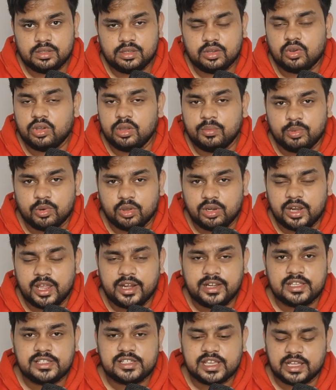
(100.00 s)
कोई बोलना
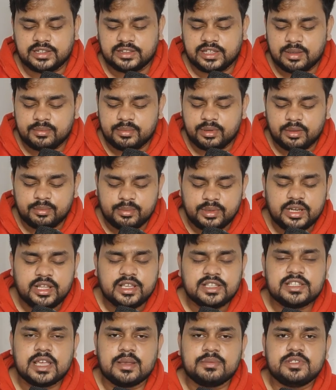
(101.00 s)
नहीं चाहता मगर मेरे
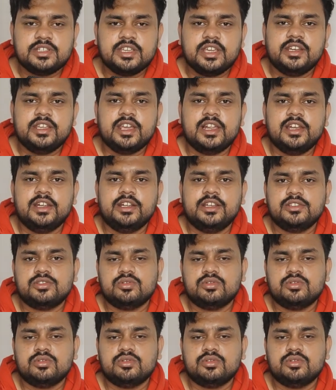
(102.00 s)
हिसाब से ये रियलिटी